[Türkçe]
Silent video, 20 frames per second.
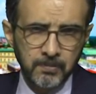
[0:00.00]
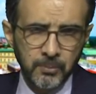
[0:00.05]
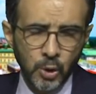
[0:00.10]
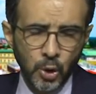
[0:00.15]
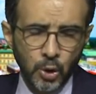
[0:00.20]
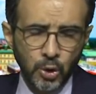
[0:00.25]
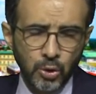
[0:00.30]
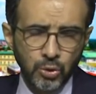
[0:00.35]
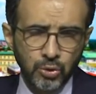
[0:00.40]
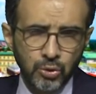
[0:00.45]

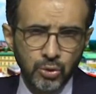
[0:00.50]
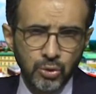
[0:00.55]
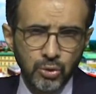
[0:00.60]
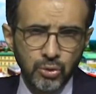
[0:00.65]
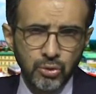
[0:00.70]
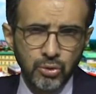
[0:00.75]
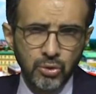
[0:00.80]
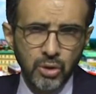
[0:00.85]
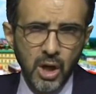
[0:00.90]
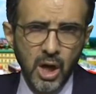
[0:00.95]

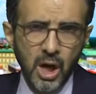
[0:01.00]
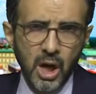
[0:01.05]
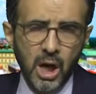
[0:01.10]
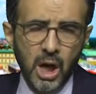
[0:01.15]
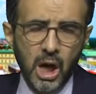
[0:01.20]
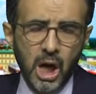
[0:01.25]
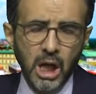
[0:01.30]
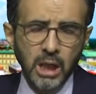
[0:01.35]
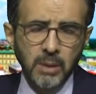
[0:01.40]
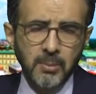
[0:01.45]
Görüyorsunuz
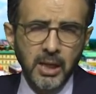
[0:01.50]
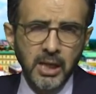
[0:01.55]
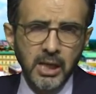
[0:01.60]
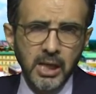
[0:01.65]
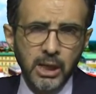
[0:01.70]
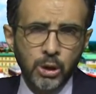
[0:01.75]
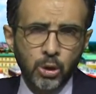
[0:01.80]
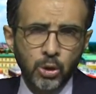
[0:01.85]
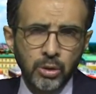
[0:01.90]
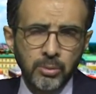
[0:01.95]

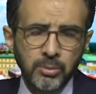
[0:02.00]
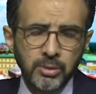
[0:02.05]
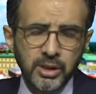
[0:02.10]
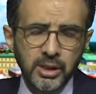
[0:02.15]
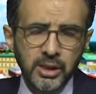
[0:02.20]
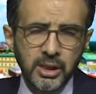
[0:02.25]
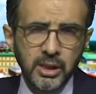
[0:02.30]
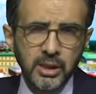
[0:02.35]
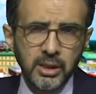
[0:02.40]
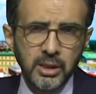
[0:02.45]
Almanya
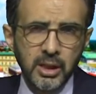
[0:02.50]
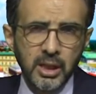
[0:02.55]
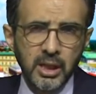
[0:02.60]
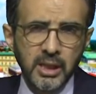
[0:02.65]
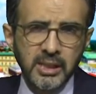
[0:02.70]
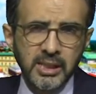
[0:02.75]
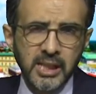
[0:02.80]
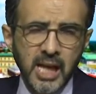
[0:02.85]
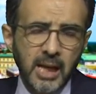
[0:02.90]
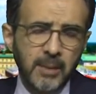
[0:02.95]
ekonomisinin
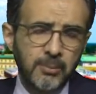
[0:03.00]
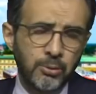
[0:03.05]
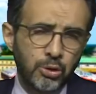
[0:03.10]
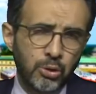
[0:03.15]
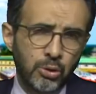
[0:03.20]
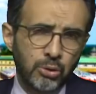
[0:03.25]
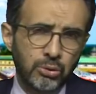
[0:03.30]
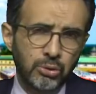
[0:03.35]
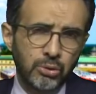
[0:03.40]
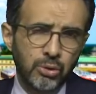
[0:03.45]

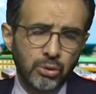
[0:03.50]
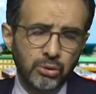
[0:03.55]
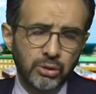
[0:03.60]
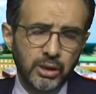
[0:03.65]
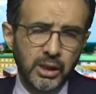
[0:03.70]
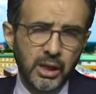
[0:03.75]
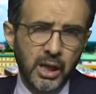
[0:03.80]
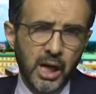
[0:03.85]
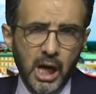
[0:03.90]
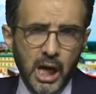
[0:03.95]
gelmiş olduğu
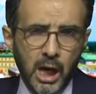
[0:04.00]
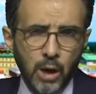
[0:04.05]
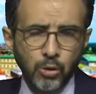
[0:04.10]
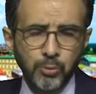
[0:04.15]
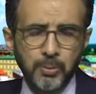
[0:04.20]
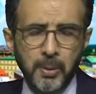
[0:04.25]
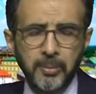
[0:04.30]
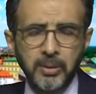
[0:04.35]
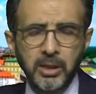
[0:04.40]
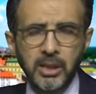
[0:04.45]
noktayı
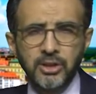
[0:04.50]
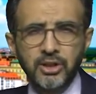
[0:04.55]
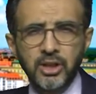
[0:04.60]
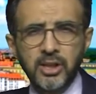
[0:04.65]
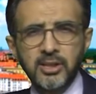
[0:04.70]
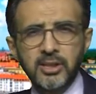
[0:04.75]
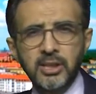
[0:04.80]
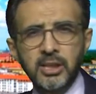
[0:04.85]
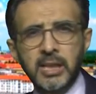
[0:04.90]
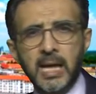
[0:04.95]
Avrupa Birliği
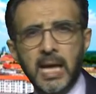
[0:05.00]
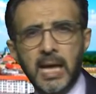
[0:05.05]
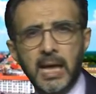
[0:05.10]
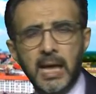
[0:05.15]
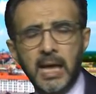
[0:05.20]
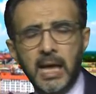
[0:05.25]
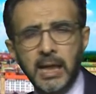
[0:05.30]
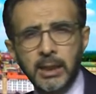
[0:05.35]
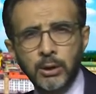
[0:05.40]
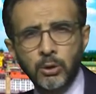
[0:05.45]
içerisinde
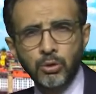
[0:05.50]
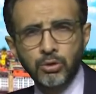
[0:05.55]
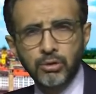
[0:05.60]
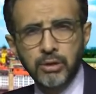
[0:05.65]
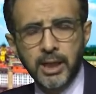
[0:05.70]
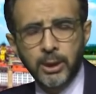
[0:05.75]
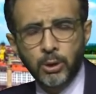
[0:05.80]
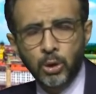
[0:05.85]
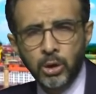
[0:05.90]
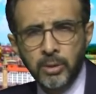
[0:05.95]
en
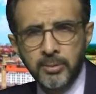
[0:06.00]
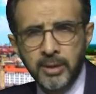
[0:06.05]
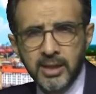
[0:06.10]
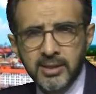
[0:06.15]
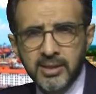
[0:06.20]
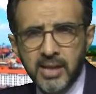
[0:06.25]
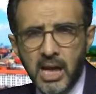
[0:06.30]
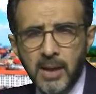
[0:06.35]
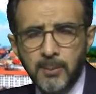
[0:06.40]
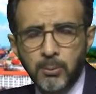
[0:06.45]
güçlü ekonomiye
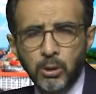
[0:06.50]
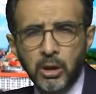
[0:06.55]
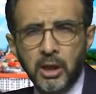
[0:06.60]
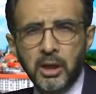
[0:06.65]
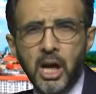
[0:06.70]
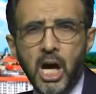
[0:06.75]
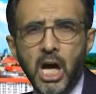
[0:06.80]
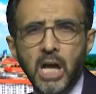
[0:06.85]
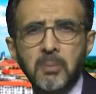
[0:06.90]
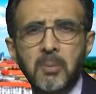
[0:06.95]
sahip
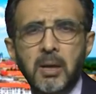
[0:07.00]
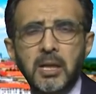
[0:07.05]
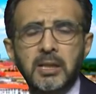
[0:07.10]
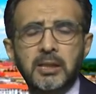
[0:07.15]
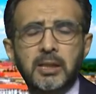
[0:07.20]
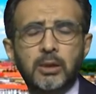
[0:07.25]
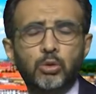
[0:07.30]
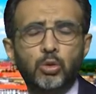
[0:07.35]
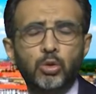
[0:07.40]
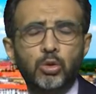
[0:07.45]
olan
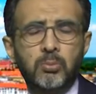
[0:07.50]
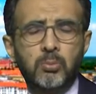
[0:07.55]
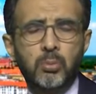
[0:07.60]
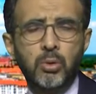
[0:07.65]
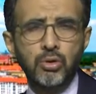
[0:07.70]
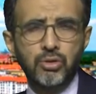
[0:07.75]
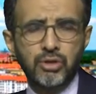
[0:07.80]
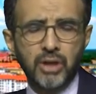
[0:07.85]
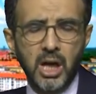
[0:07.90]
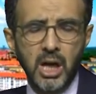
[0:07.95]
Almanya'da durum
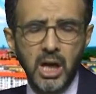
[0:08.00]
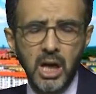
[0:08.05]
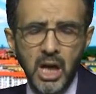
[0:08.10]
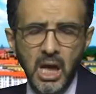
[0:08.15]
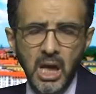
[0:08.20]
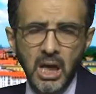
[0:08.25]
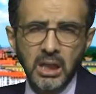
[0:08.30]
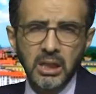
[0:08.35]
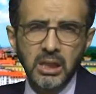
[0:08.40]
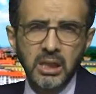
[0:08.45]
buysa
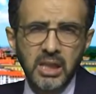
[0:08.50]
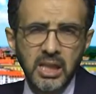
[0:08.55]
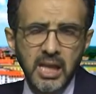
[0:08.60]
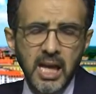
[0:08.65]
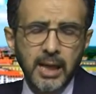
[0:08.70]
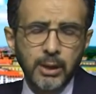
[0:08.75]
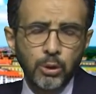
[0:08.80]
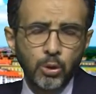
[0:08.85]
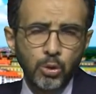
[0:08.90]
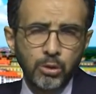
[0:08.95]

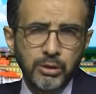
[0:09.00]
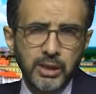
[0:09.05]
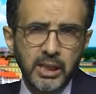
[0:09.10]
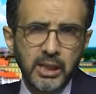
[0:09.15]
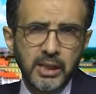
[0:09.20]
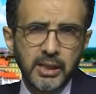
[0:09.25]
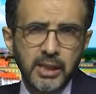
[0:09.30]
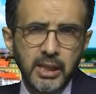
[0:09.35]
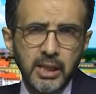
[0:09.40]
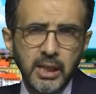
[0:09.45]
diğer
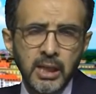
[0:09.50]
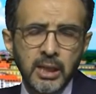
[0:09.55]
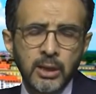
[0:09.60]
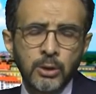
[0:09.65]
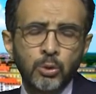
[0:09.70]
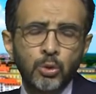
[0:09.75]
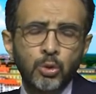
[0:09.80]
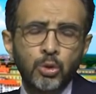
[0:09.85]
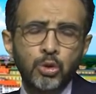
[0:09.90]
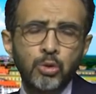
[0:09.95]
ülkeleri
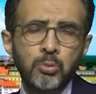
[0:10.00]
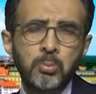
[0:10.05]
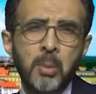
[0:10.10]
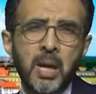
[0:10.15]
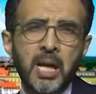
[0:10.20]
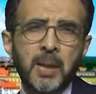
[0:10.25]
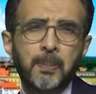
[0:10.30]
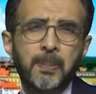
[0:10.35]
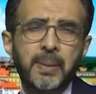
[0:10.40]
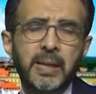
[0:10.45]

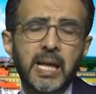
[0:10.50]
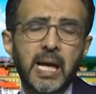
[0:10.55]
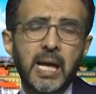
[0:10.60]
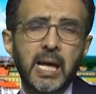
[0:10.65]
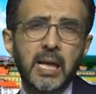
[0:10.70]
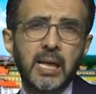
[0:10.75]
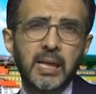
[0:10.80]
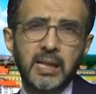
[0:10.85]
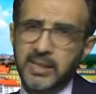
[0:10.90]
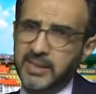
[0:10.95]
düşünmek
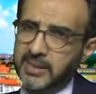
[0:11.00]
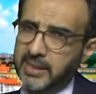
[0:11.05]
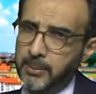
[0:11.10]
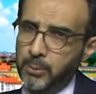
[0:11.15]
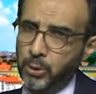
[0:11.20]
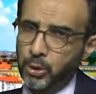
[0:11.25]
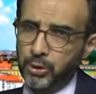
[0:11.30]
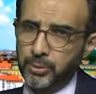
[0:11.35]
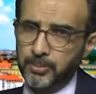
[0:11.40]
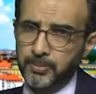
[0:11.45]
bile
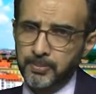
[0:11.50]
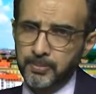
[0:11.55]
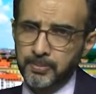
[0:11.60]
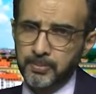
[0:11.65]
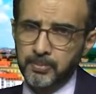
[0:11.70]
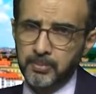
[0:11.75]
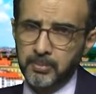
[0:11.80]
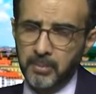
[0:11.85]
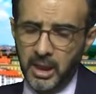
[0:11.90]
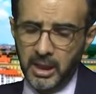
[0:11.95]
istemiyorum.
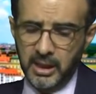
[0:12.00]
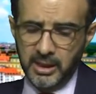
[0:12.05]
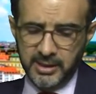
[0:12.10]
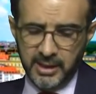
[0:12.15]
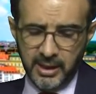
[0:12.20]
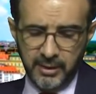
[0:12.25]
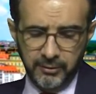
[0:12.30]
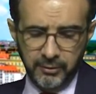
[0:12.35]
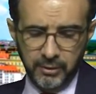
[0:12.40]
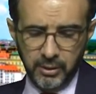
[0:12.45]

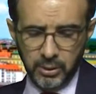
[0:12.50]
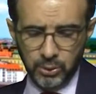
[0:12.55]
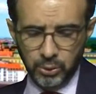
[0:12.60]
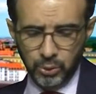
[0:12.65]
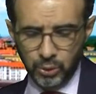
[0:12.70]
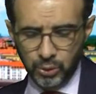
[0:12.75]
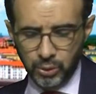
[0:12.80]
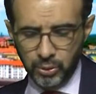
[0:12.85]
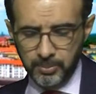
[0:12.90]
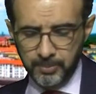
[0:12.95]
Maalesef
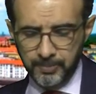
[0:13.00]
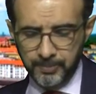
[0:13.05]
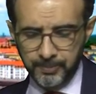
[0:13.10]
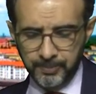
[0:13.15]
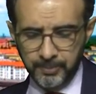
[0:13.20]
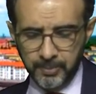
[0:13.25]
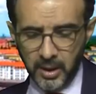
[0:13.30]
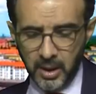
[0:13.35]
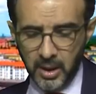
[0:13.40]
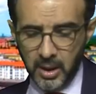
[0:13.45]
durum
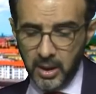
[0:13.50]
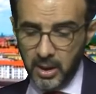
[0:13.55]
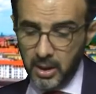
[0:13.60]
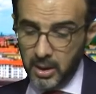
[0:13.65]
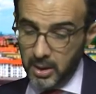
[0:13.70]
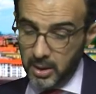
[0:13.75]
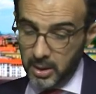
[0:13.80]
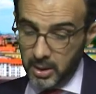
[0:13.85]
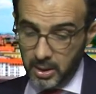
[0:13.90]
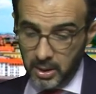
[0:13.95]

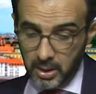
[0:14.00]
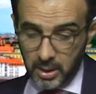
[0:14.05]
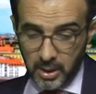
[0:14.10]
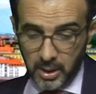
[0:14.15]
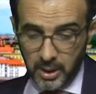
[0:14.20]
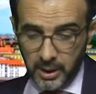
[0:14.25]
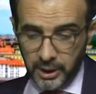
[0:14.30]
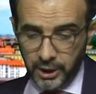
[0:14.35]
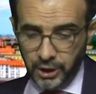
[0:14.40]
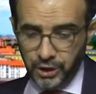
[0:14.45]

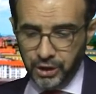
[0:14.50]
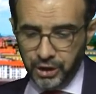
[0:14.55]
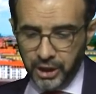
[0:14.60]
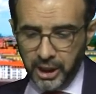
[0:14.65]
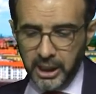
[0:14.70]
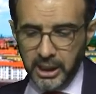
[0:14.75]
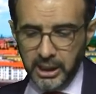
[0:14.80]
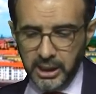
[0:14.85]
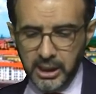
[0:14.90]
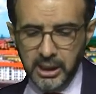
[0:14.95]
hiç
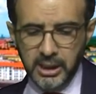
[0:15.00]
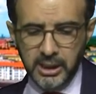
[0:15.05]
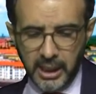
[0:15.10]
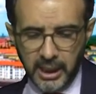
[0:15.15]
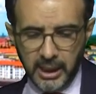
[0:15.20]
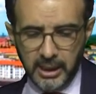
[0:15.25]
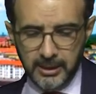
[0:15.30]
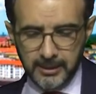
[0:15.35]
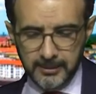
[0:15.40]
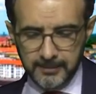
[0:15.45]
de iyi
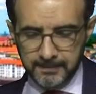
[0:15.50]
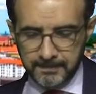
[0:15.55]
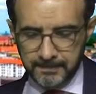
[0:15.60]
değil.